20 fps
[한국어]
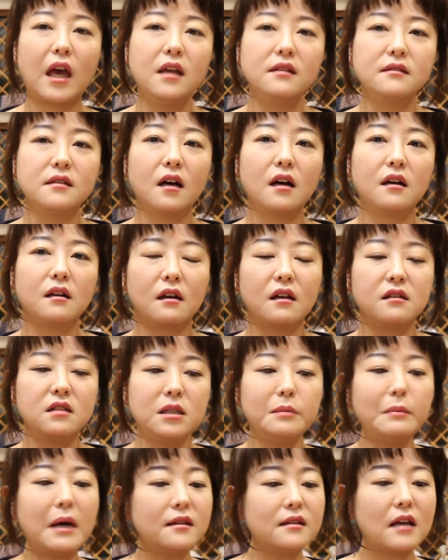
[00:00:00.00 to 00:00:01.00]
개인차가 그렇게
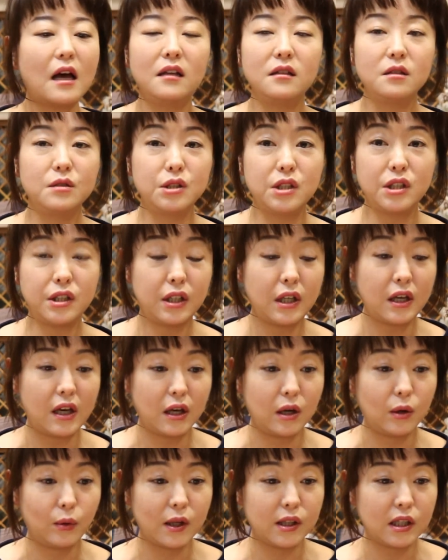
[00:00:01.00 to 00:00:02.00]
심하지 않을
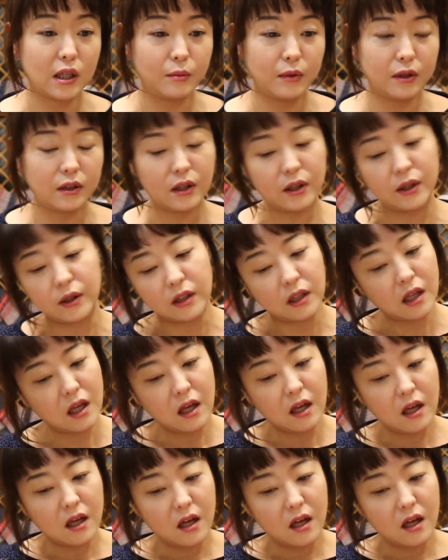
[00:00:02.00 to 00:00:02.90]
실이에요. 왜냐면은